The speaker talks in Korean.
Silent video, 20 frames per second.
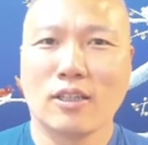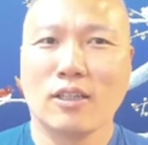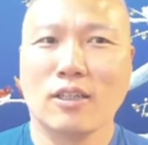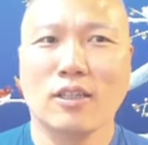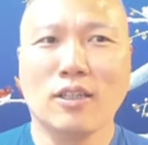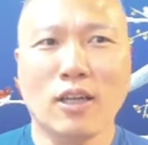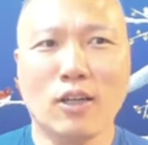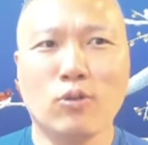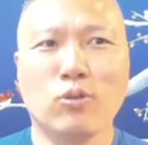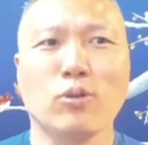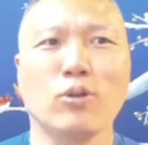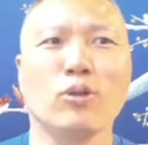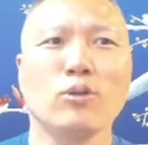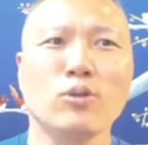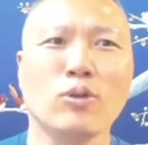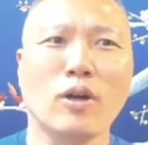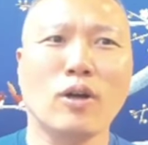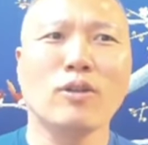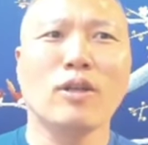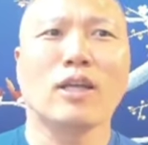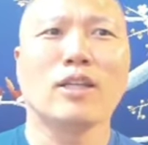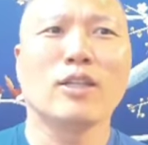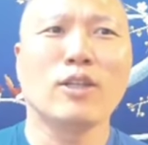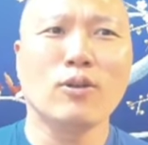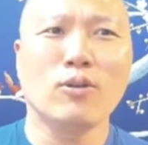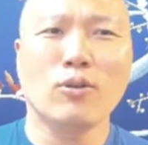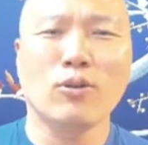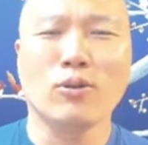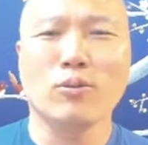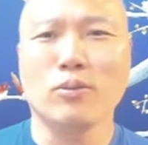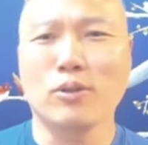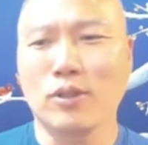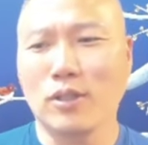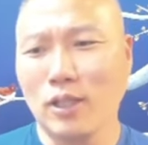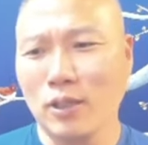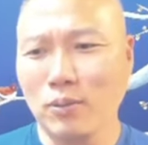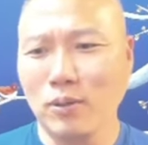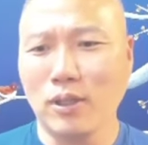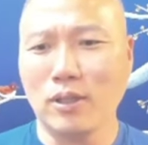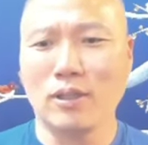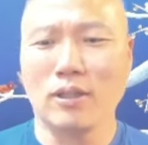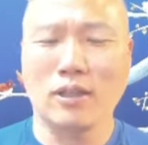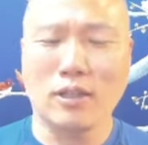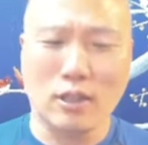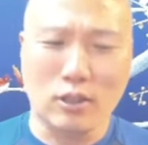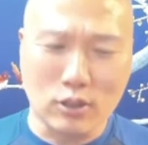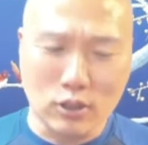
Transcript: 이는 훈련소 가도 안 되고, 뭐, TV,